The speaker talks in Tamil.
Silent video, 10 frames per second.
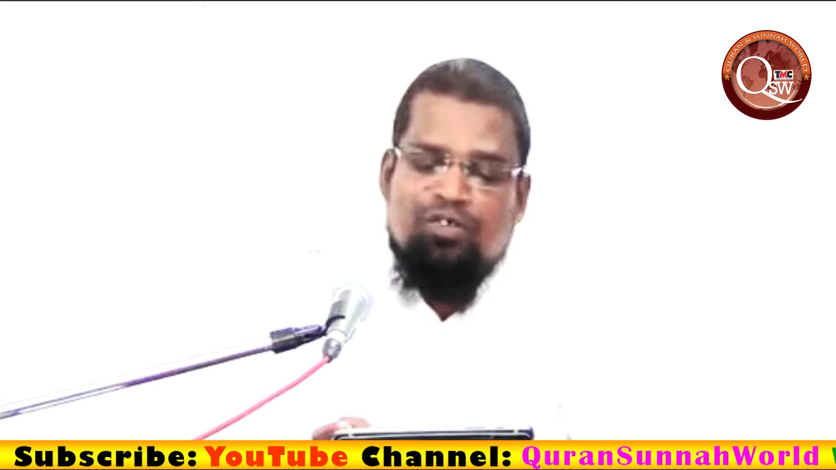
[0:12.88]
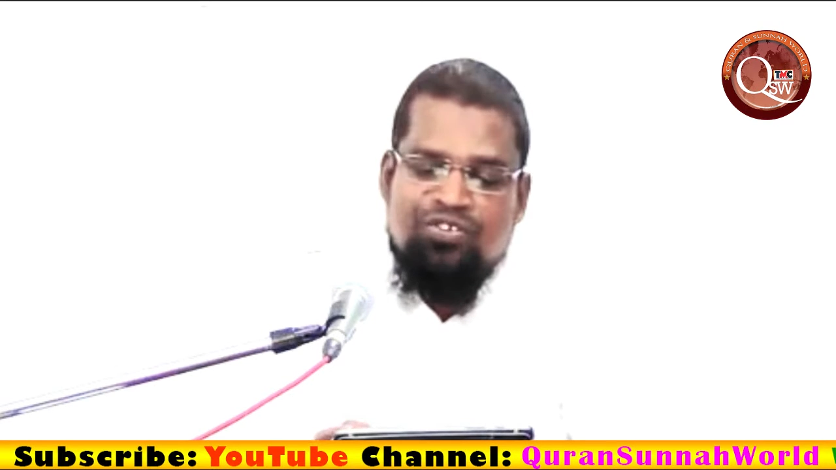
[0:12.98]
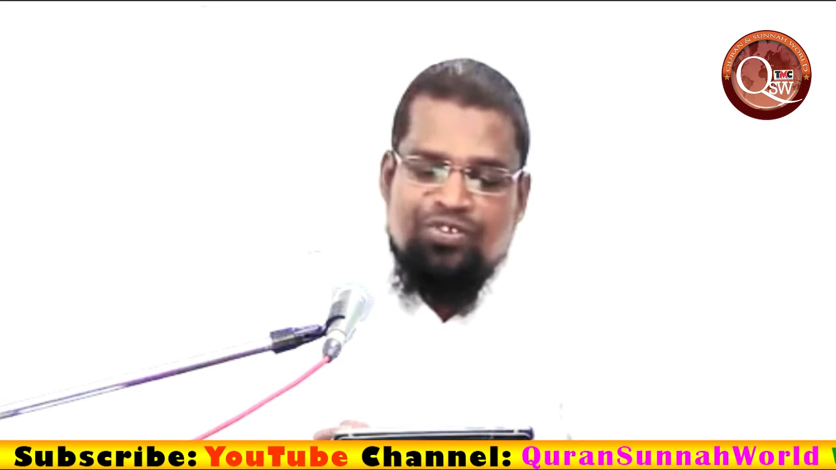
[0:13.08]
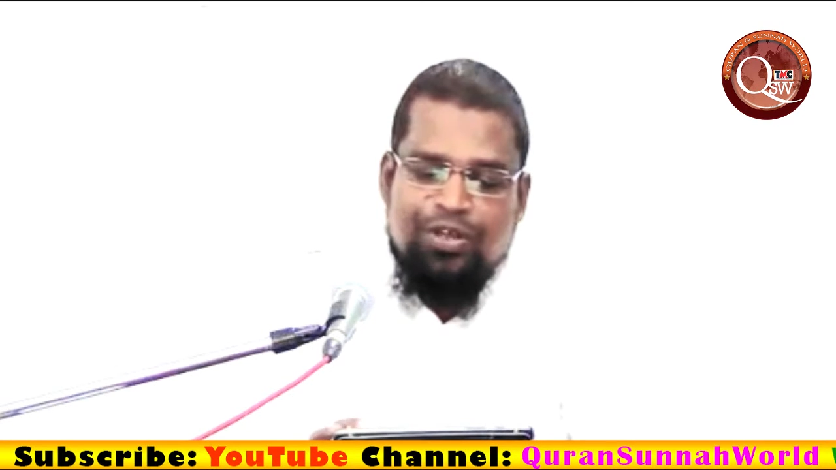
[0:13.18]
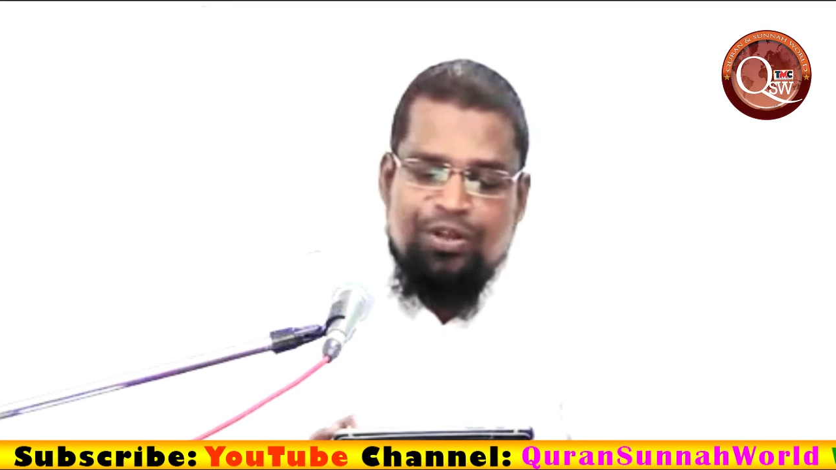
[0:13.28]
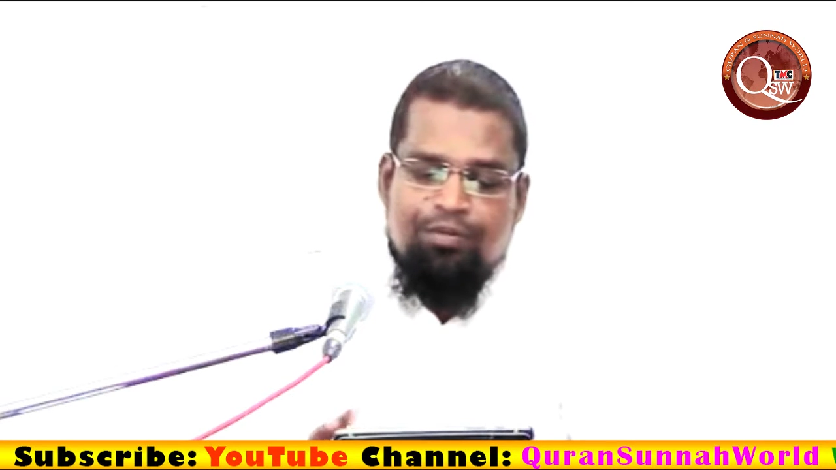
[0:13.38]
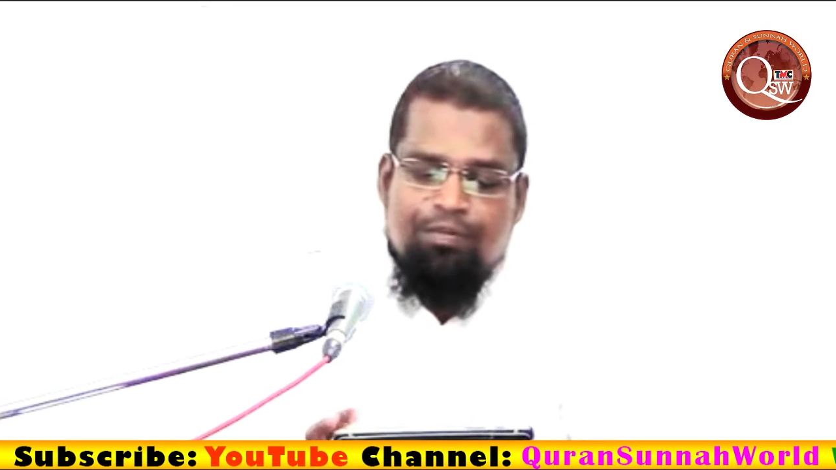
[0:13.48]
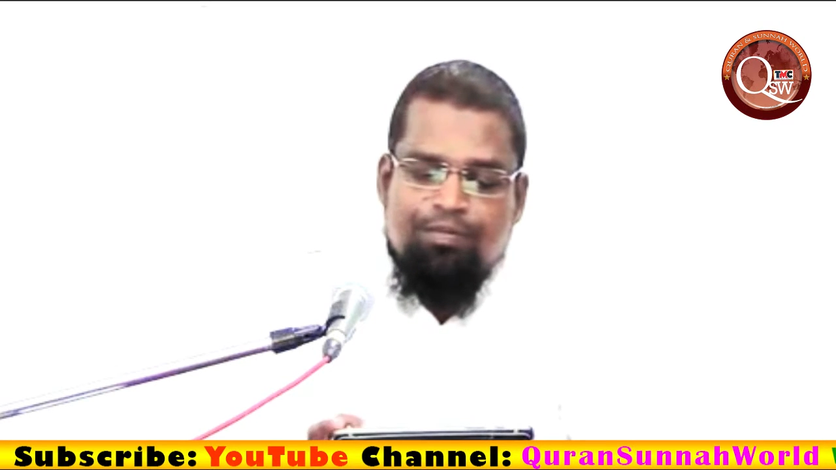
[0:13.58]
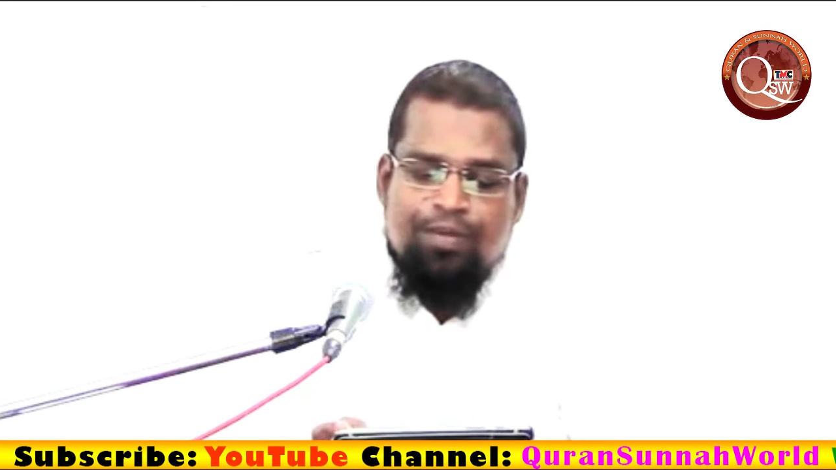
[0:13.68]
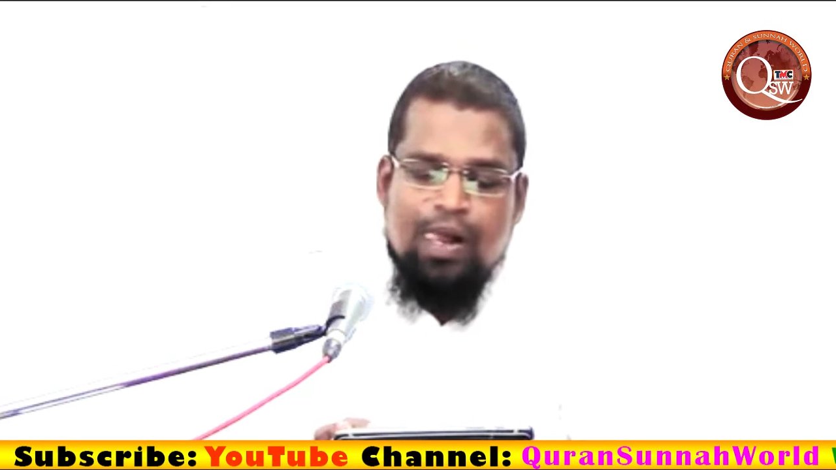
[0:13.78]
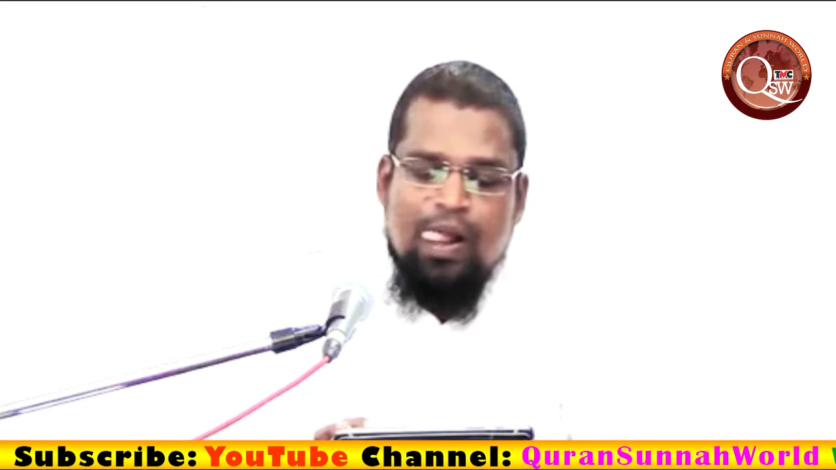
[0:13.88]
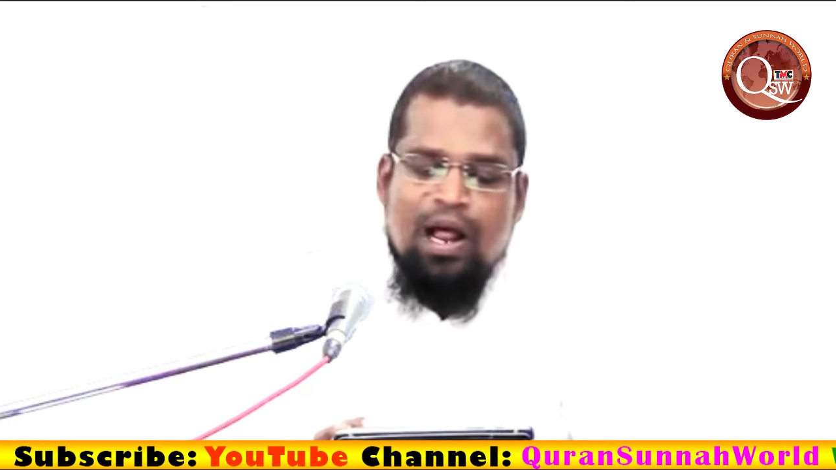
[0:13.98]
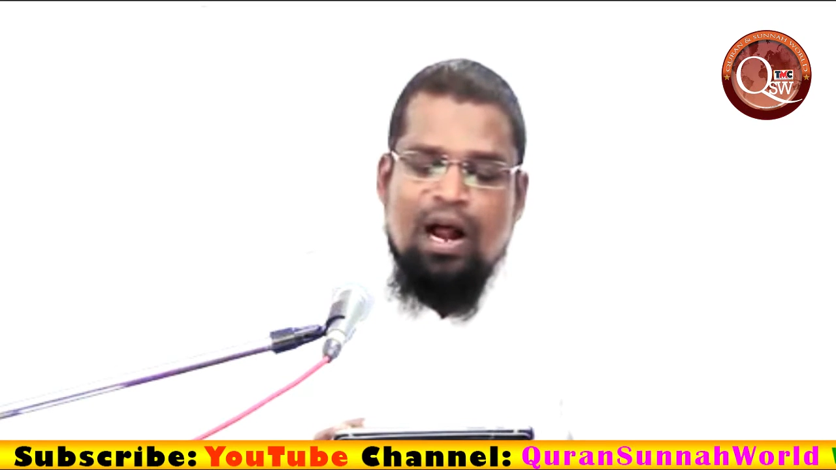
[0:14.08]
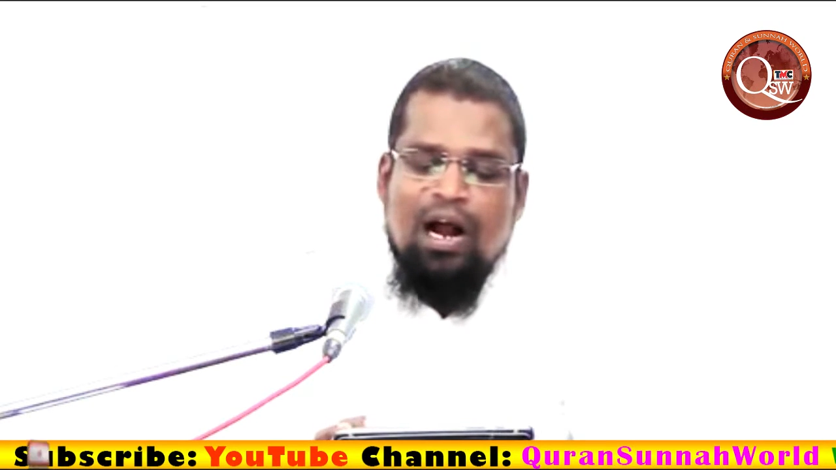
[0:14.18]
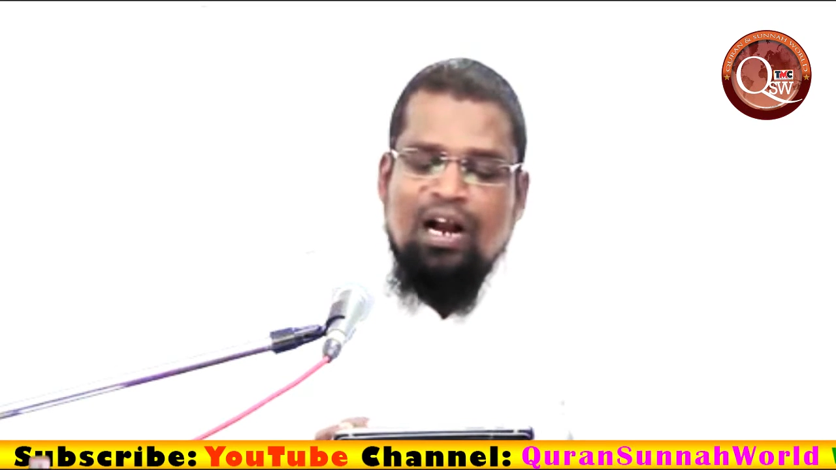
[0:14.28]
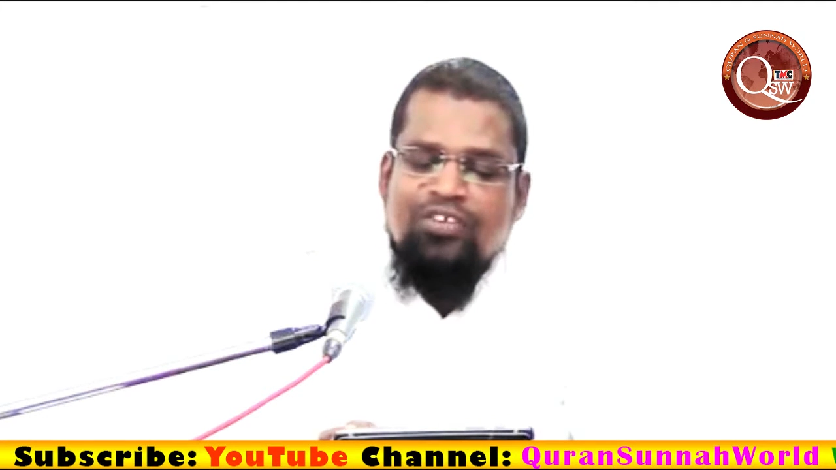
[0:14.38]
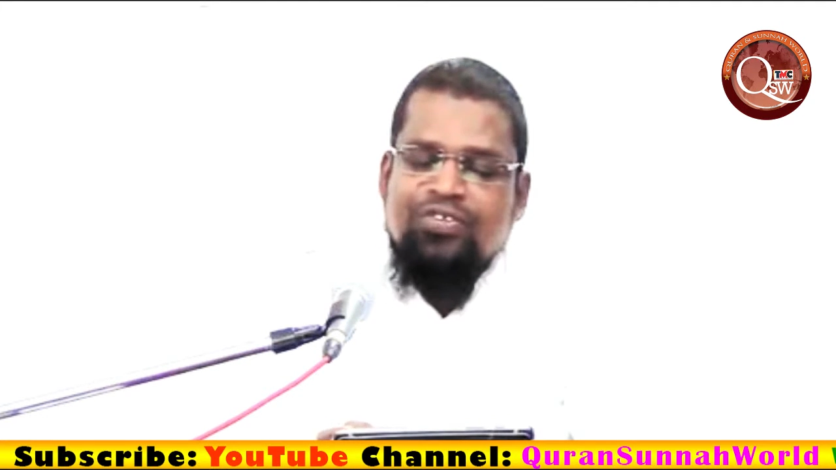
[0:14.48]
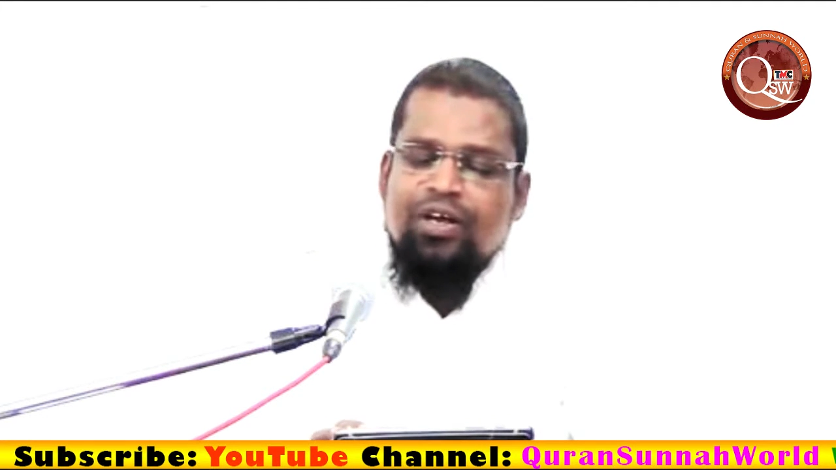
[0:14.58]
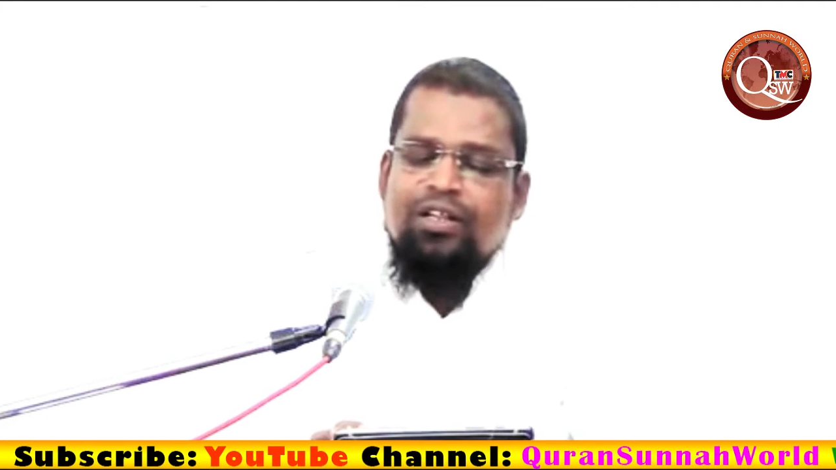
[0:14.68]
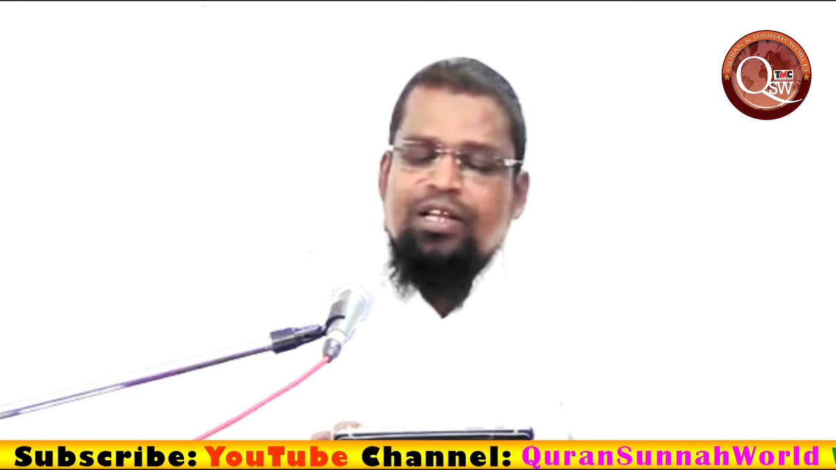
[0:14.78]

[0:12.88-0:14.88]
எட்டாவது செய்தி ஆயிஷா